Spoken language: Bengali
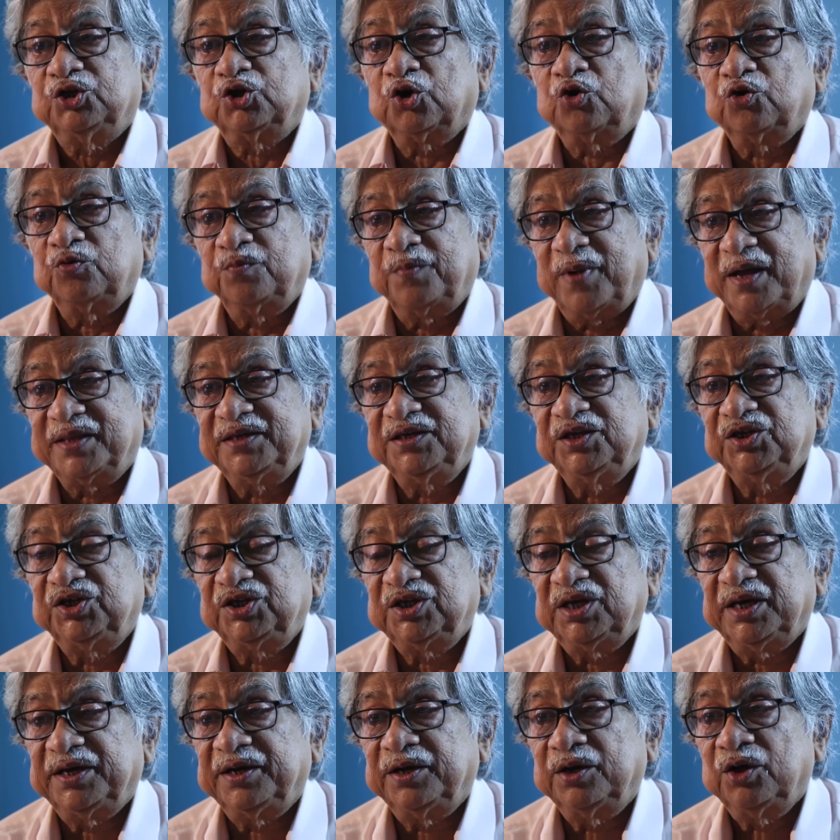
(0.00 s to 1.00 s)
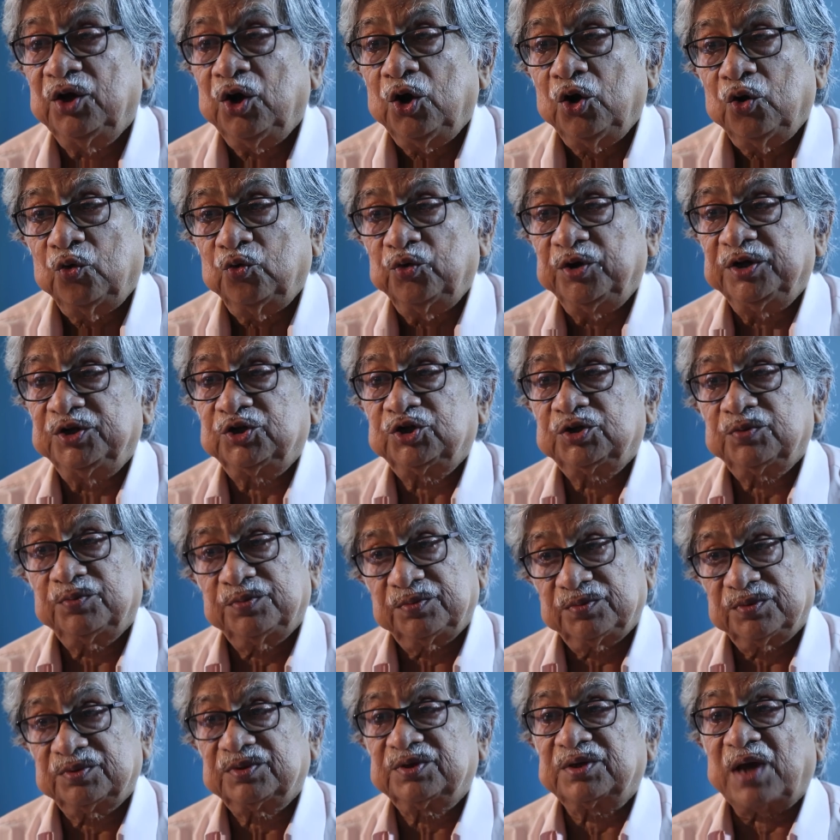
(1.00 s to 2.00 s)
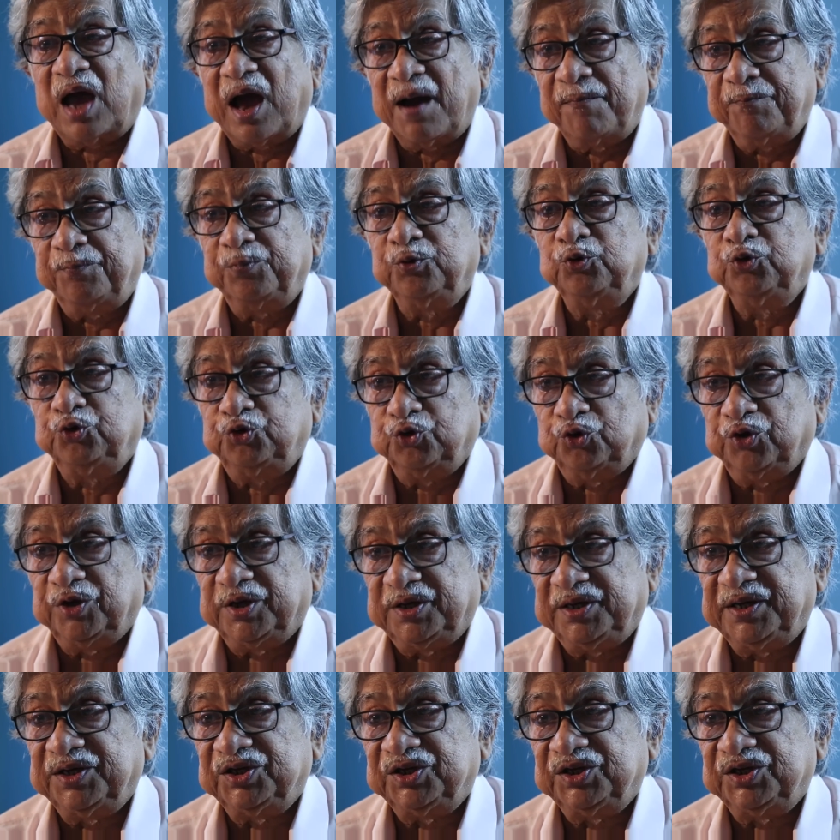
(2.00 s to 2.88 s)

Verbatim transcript: যখন বাজিয়েছিলেন উনি আপ্লুত হয়ে